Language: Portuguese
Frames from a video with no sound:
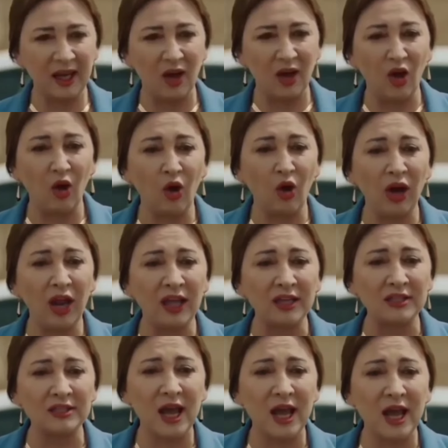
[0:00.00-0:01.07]
pelas
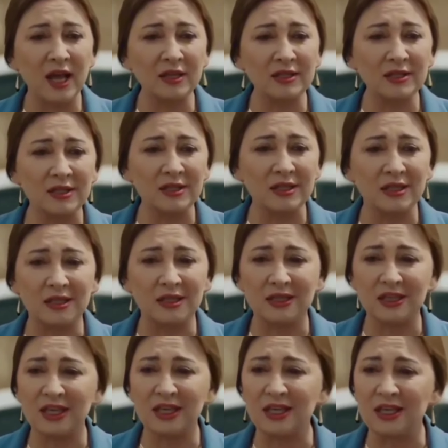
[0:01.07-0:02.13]
mãos do mesmo